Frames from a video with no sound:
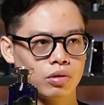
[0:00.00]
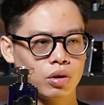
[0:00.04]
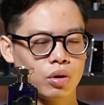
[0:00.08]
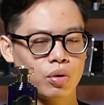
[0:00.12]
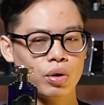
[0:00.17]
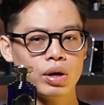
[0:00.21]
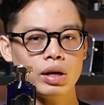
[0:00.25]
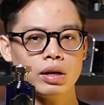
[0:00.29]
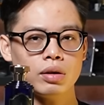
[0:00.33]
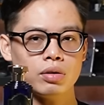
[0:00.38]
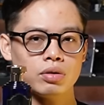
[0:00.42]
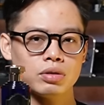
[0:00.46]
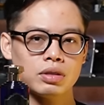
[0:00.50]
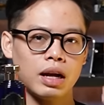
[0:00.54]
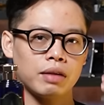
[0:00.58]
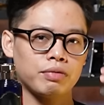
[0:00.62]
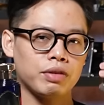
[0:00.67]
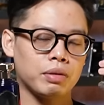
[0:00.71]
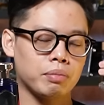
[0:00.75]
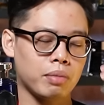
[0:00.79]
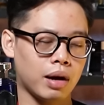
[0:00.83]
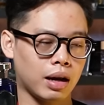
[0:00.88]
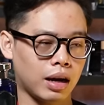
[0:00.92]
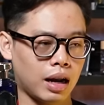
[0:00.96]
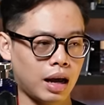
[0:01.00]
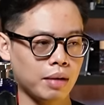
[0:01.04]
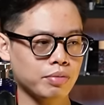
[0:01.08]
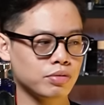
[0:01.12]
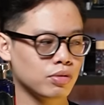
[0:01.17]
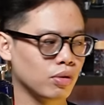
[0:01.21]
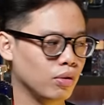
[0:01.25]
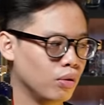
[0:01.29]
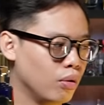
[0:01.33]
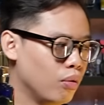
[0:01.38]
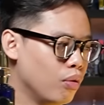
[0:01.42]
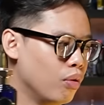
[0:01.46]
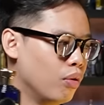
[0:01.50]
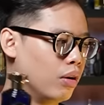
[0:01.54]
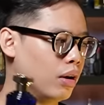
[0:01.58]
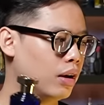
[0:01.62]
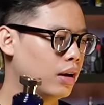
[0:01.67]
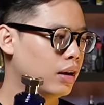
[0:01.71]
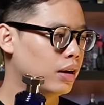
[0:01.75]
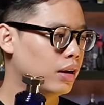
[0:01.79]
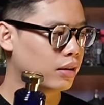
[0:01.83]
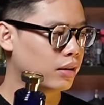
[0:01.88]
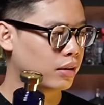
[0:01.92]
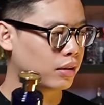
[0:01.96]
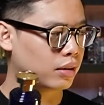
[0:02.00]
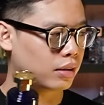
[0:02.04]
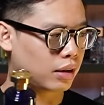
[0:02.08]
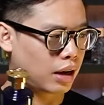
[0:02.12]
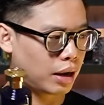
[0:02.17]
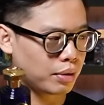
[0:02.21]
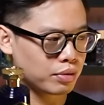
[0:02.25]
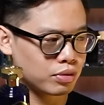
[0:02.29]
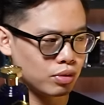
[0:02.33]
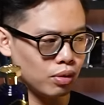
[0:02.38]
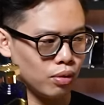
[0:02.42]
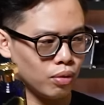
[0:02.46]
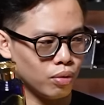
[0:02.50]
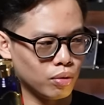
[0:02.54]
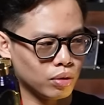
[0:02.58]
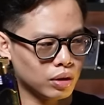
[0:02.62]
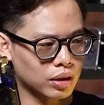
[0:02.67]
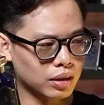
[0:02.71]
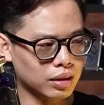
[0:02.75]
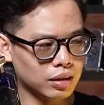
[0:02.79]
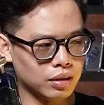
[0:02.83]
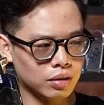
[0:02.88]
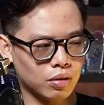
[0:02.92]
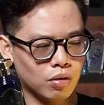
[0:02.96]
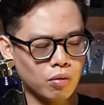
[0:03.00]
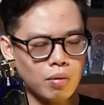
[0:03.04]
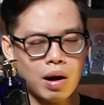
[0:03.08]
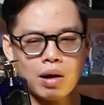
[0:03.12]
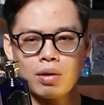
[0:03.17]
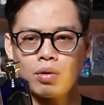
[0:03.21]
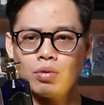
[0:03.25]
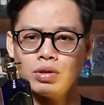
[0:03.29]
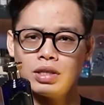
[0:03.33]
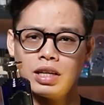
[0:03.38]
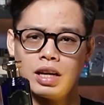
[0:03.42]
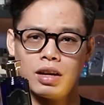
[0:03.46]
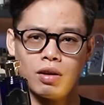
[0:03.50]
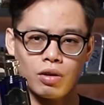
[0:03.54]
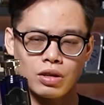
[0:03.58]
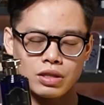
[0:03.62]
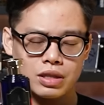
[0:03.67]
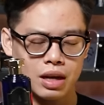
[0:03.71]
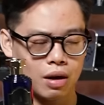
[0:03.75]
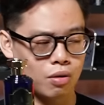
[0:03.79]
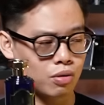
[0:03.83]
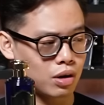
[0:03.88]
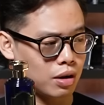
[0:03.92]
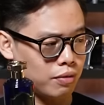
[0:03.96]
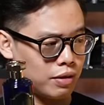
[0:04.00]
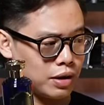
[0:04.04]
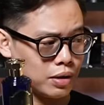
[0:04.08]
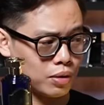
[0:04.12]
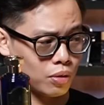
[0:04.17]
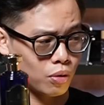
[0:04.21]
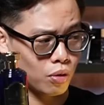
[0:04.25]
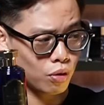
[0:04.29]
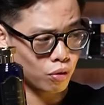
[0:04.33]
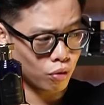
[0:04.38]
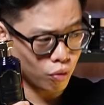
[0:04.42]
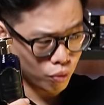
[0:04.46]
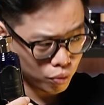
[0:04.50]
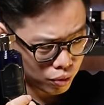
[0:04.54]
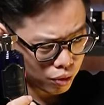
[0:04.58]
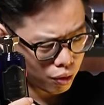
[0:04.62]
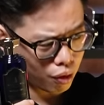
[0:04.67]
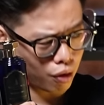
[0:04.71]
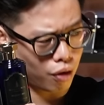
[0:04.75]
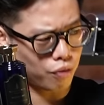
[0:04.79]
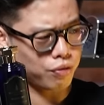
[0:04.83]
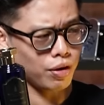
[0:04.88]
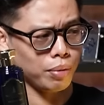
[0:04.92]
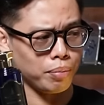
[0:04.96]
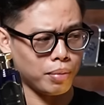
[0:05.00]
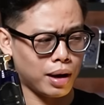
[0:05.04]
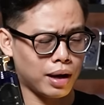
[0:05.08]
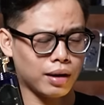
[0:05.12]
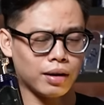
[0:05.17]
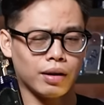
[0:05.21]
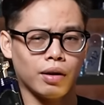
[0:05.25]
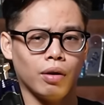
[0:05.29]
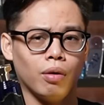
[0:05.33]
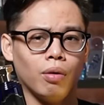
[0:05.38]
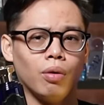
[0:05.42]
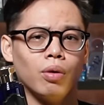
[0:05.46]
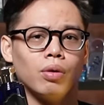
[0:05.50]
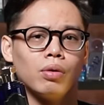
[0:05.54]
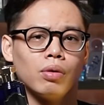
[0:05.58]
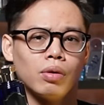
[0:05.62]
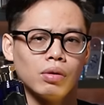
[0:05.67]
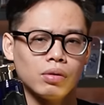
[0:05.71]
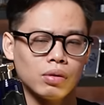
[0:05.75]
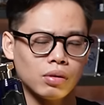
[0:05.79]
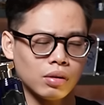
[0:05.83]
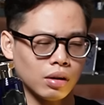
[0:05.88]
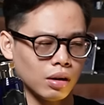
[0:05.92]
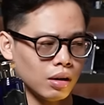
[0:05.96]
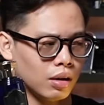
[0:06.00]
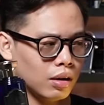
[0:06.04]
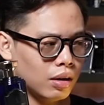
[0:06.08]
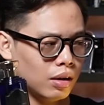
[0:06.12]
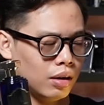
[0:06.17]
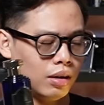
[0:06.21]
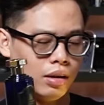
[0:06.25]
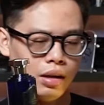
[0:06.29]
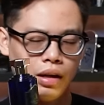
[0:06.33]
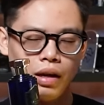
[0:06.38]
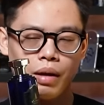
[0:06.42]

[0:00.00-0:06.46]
Quid có ra phiên bản Absolute uh, Absolute thì hôm nào tôi sẽ nói sau tại vì tôi cũng có phiên bản clone uh,